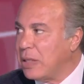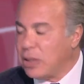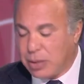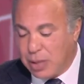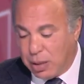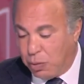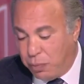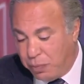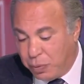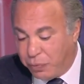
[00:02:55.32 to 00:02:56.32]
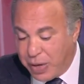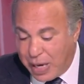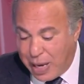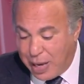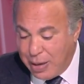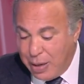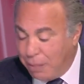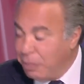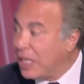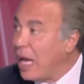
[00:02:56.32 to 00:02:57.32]
دي خساره وفرقه
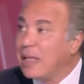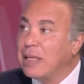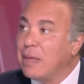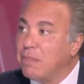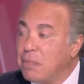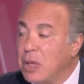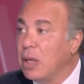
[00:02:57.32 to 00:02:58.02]
بتقدم